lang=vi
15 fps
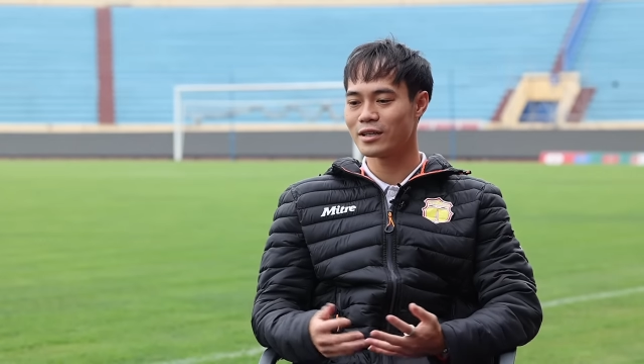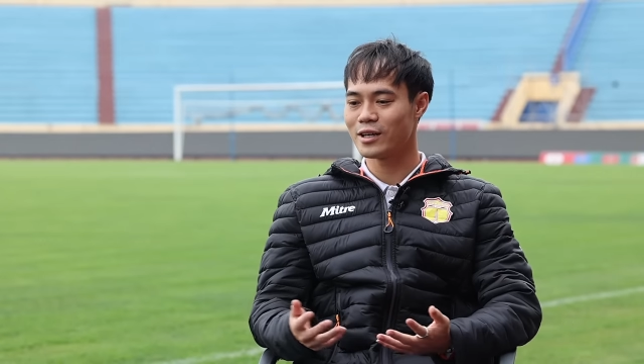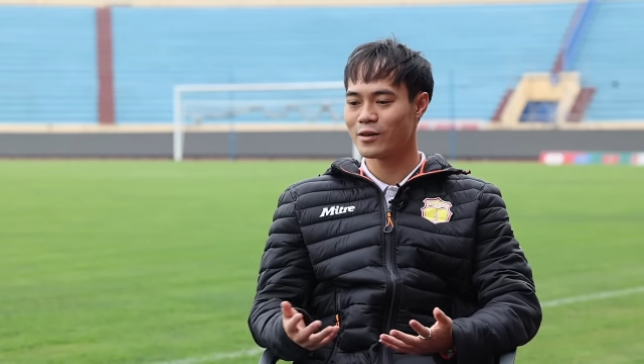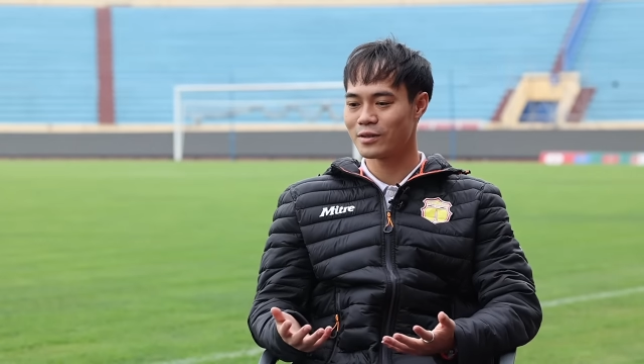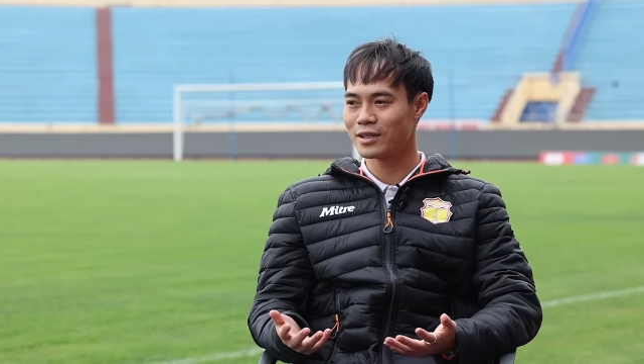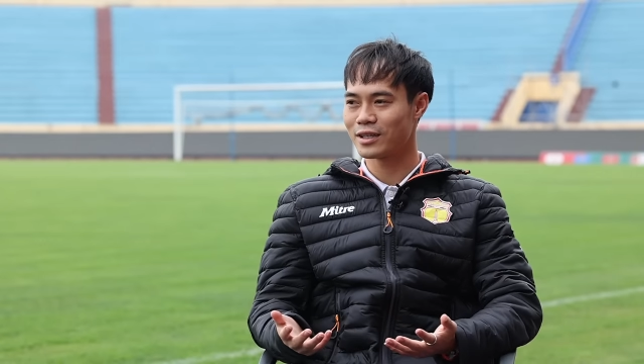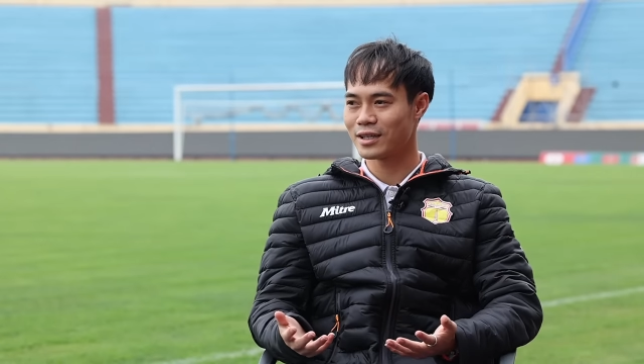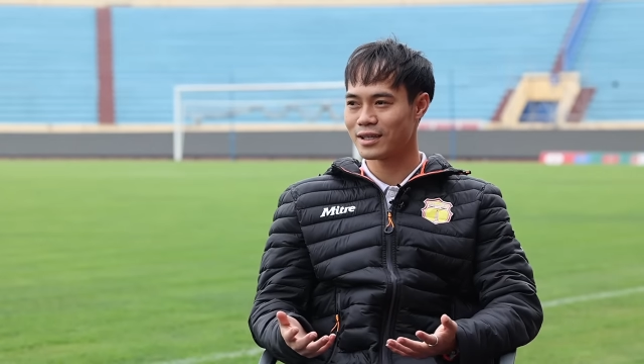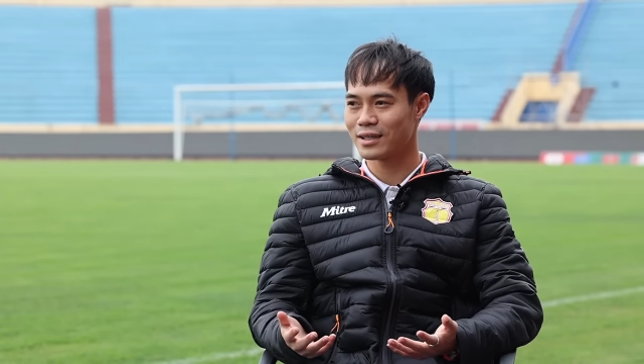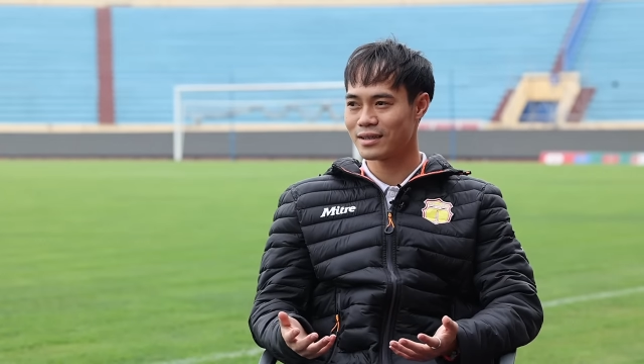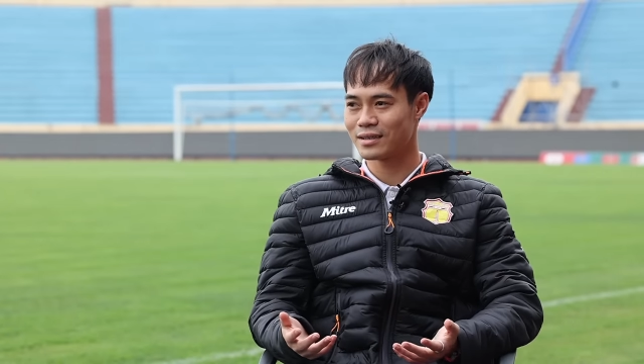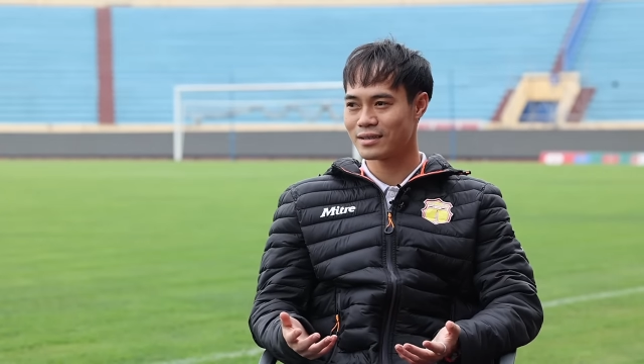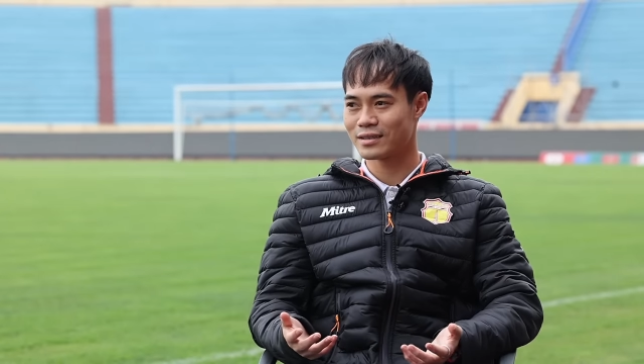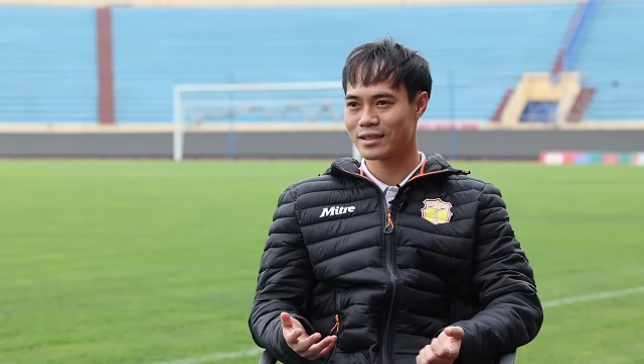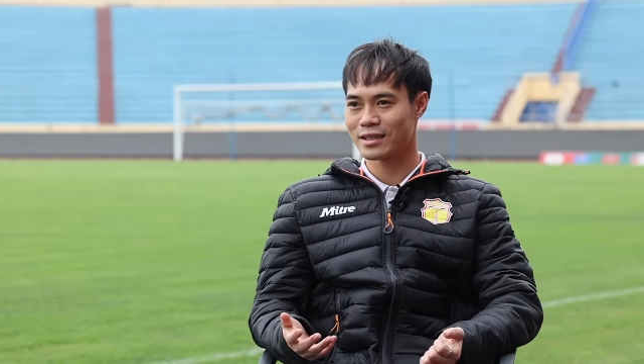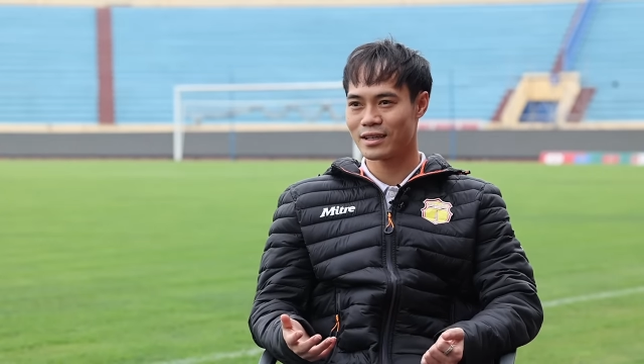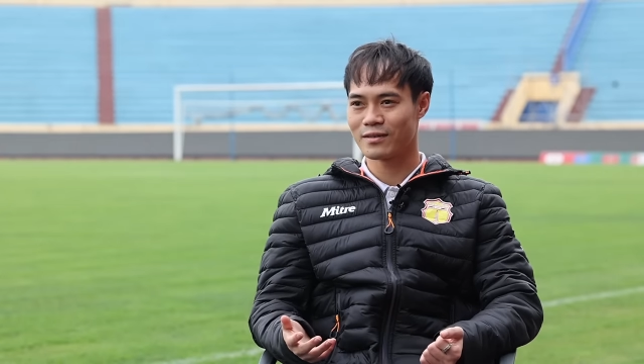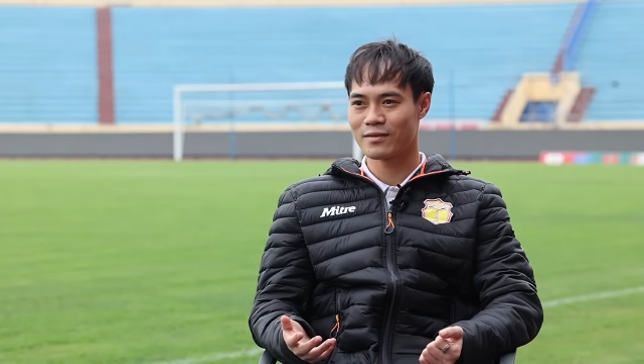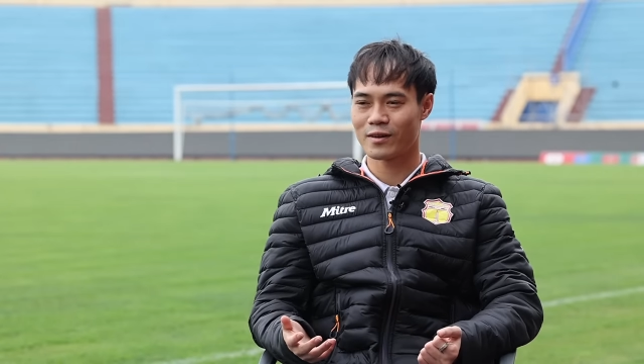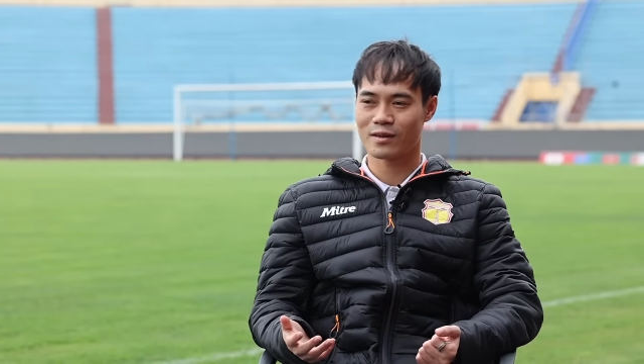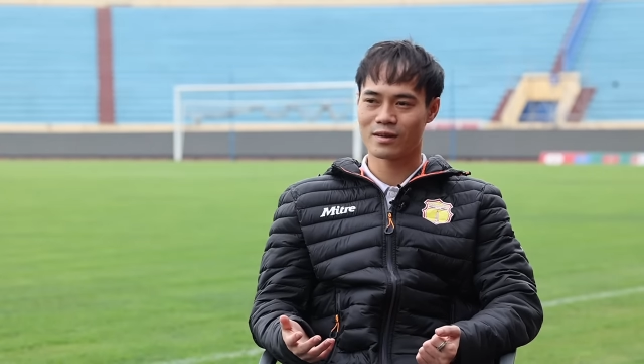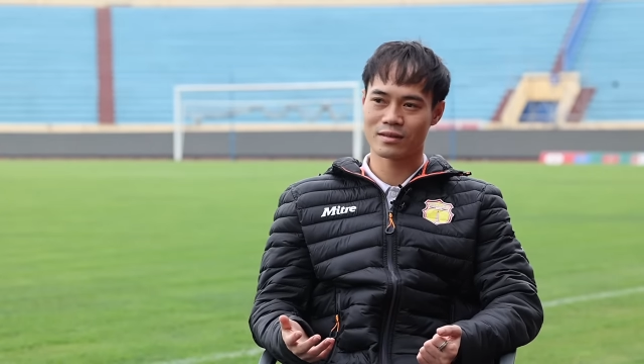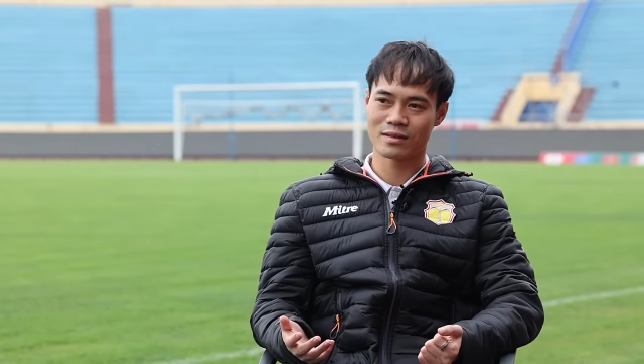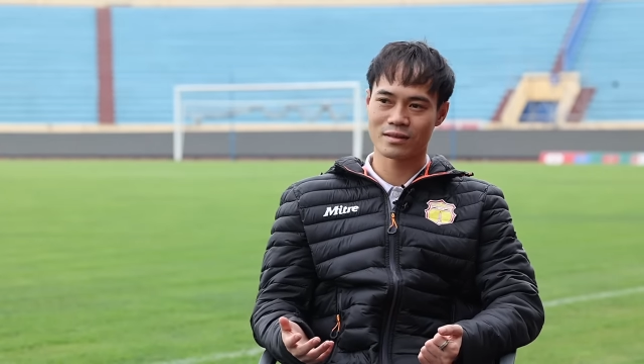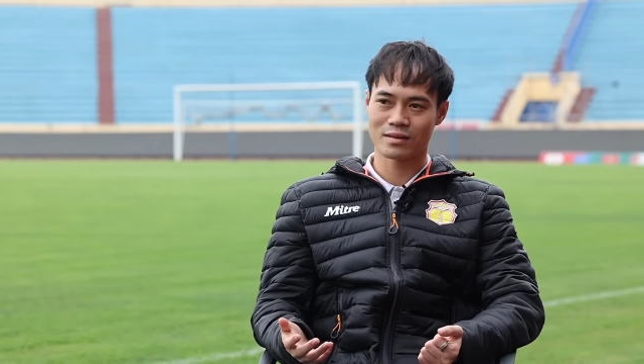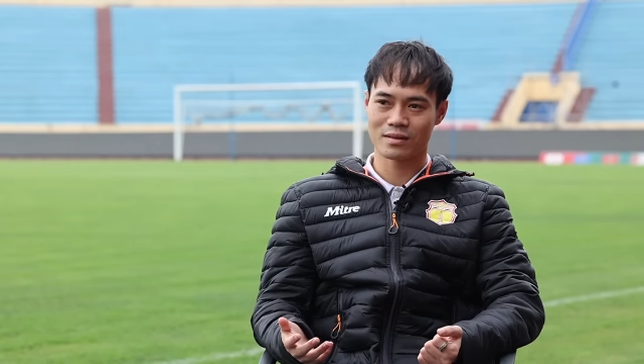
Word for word: điều như thế, thế hy vọng là